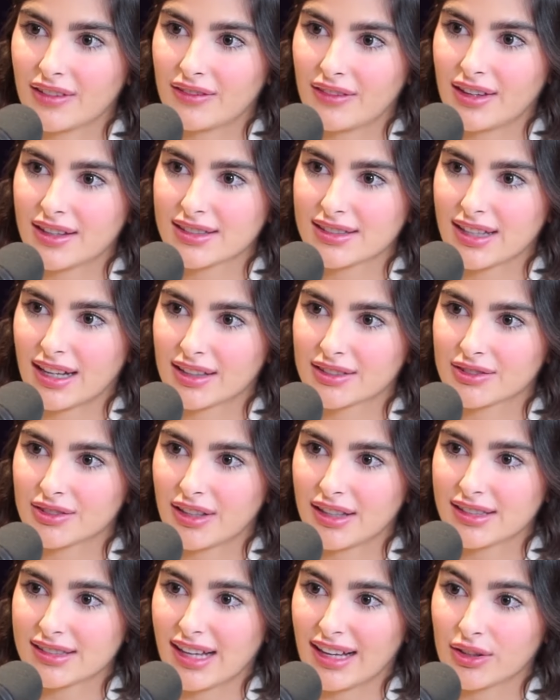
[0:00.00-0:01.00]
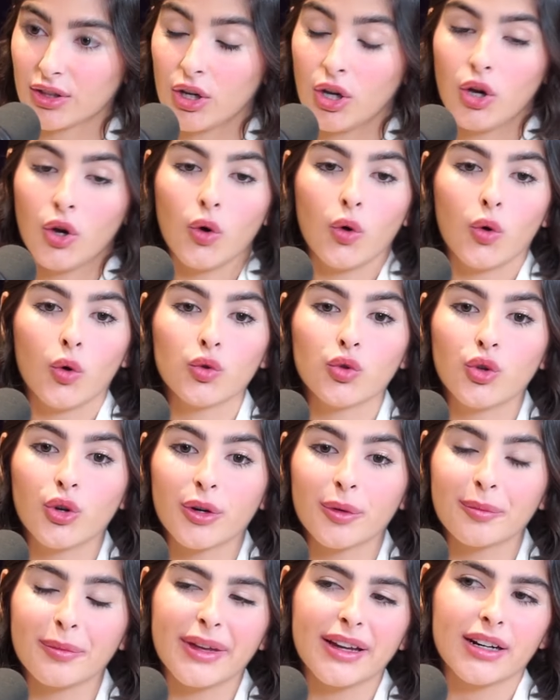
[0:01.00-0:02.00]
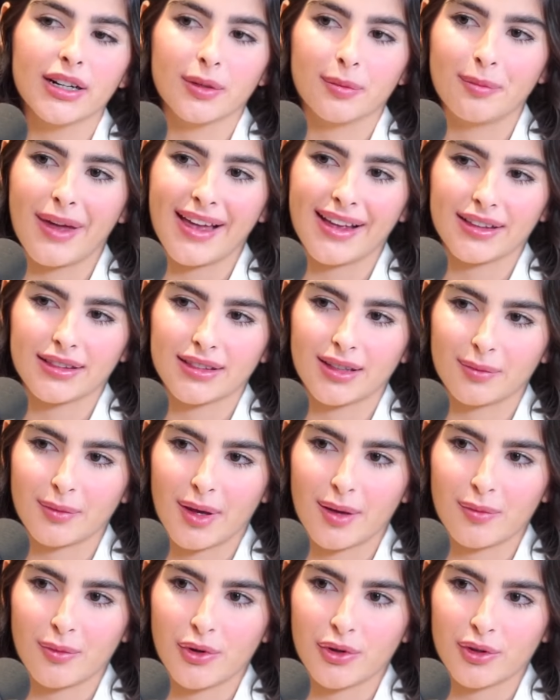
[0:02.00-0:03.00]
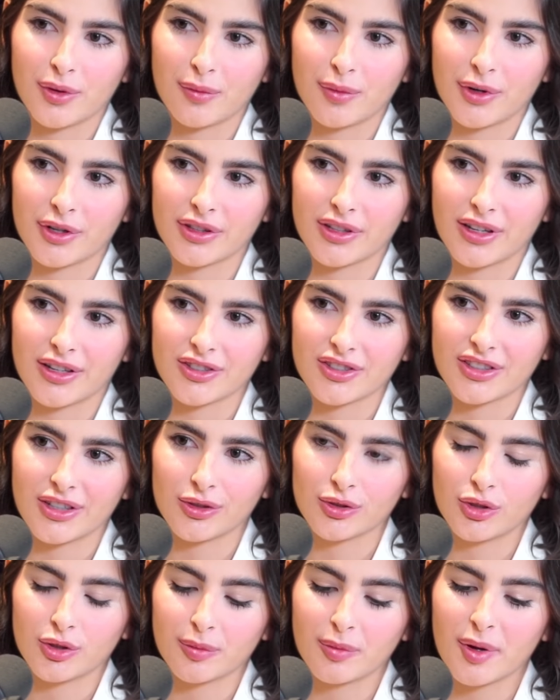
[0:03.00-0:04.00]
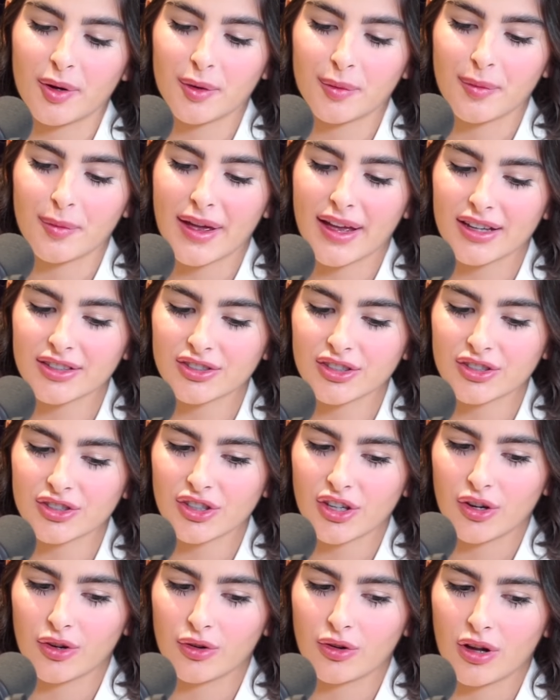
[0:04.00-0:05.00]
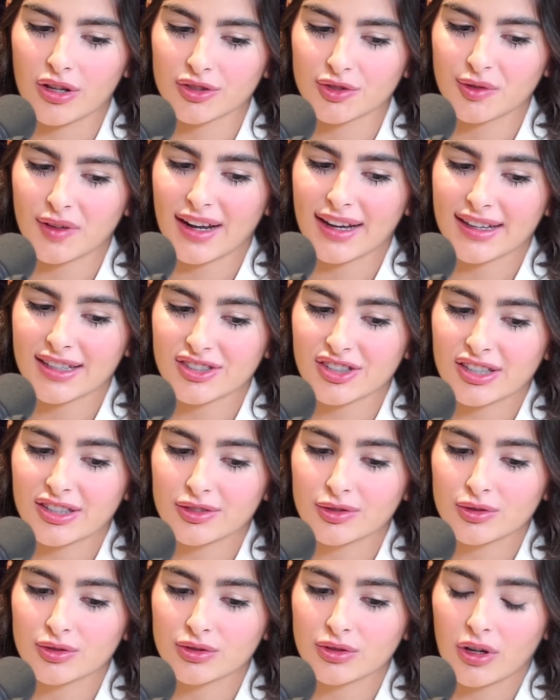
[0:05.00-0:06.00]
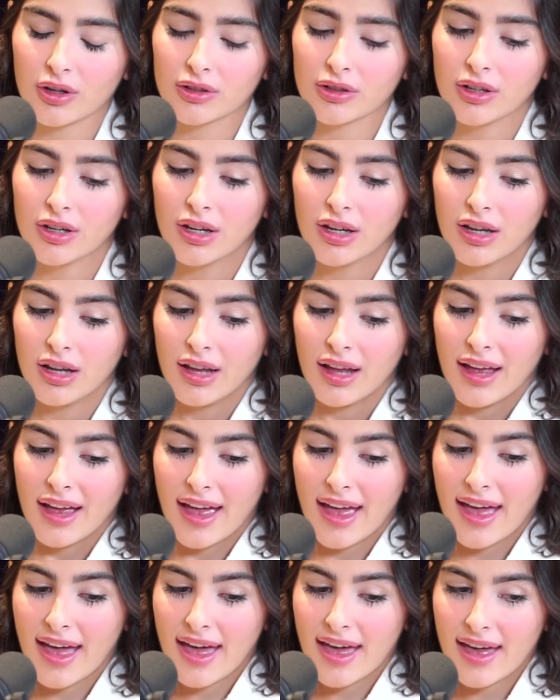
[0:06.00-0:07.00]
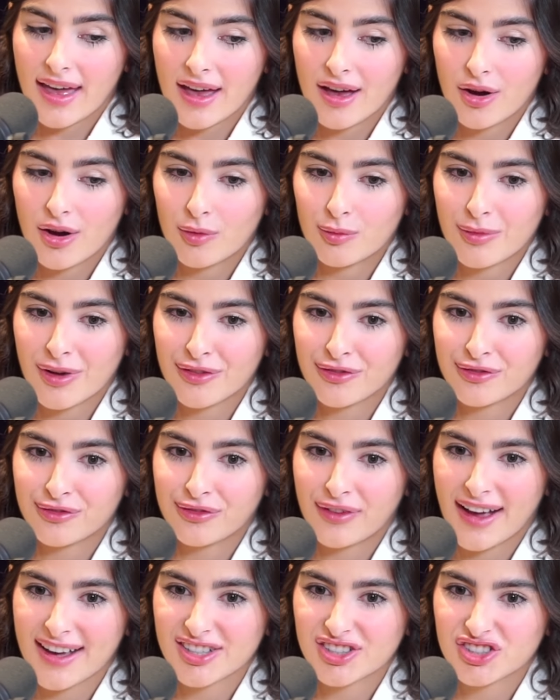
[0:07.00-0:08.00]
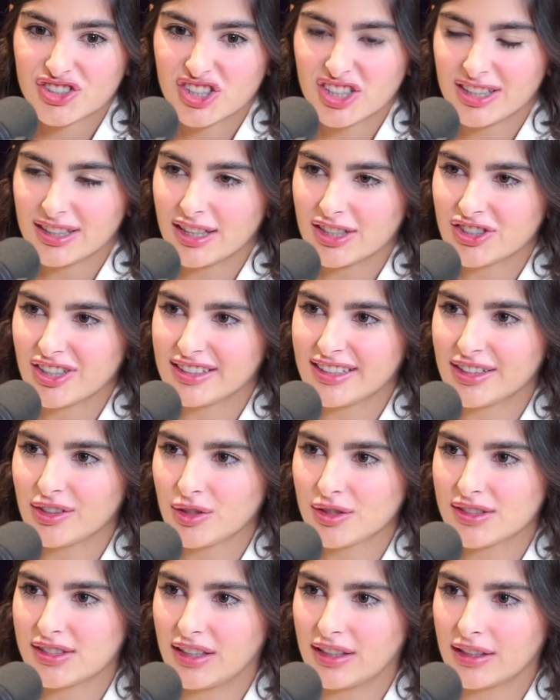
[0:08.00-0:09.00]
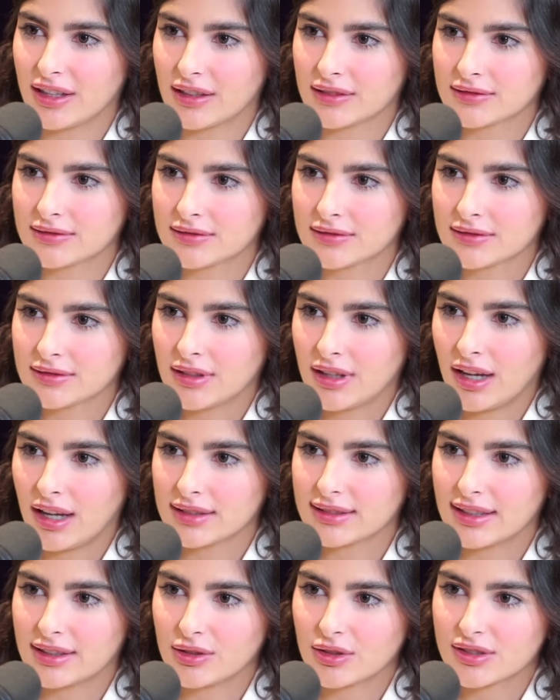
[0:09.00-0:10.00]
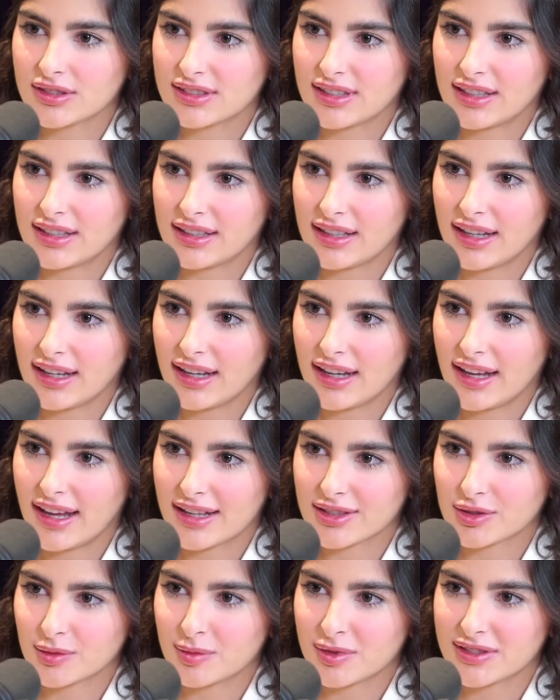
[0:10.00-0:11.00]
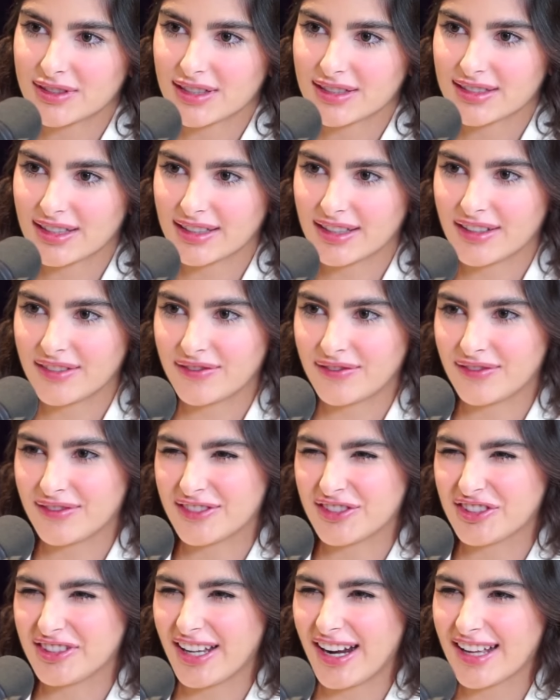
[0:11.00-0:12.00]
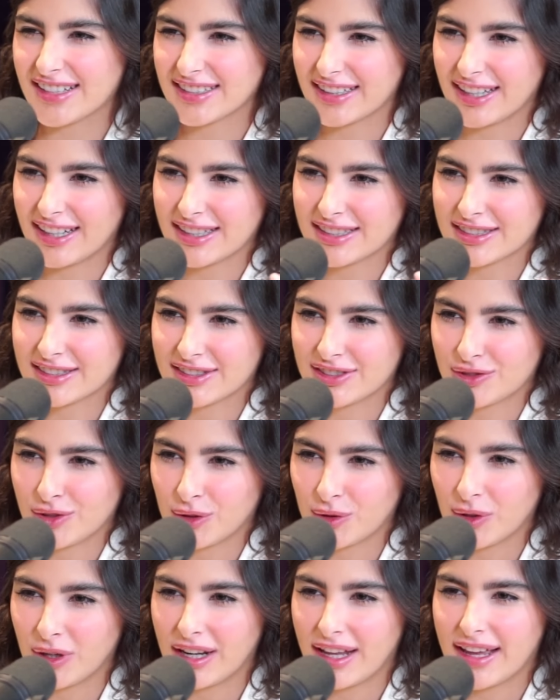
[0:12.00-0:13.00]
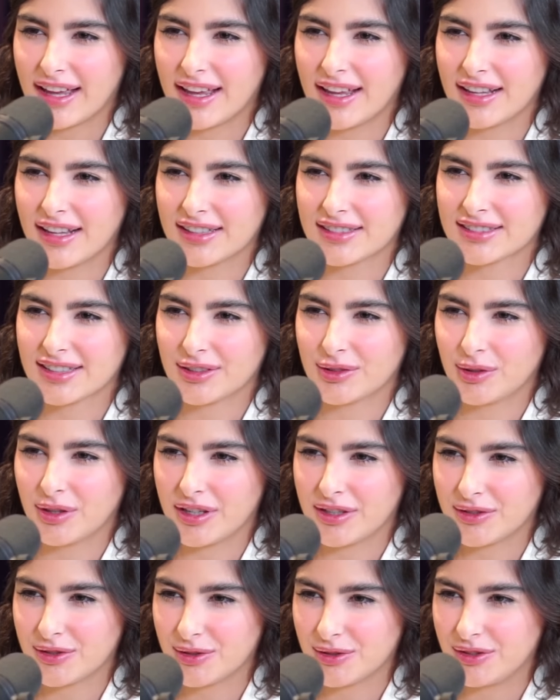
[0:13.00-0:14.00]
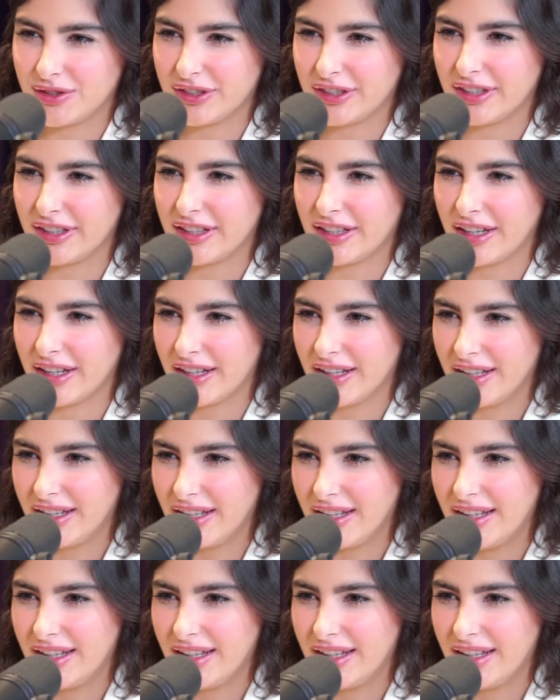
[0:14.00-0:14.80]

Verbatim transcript: Exato, exato. O dormir bem também é muito importante, né? O dormir bem, a gente, eu gosto de falar que a higiene do sono é uma faxina de adenosina. A adenosina é a substância que te traz aquela sonolência durante o dia.